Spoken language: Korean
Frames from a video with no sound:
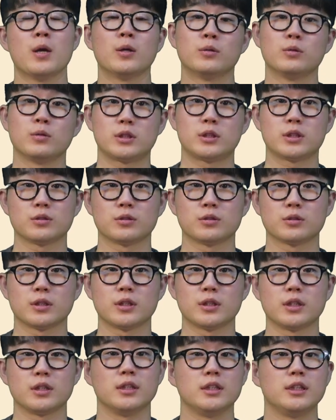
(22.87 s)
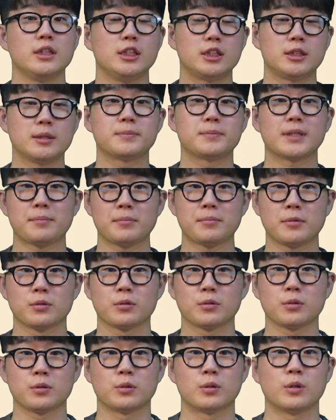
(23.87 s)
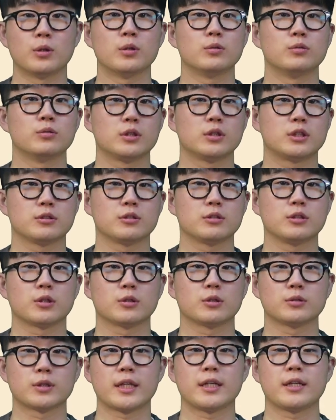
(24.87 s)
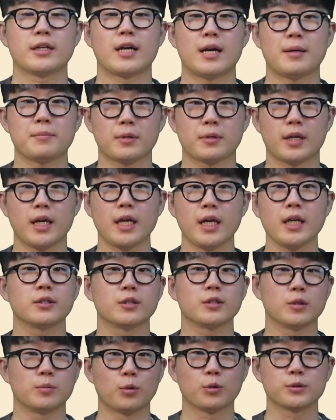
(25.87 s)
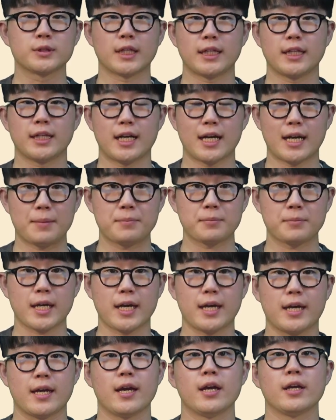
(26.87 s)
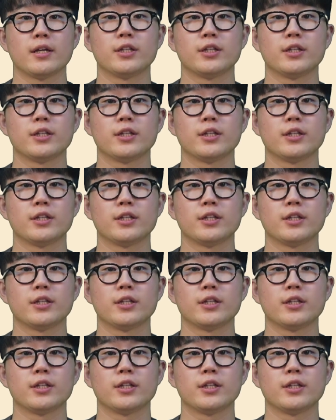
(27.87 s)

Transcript: 우리 친구들 23년도 우리 친구들 전도사님과 함께 그리고 목사님과 함께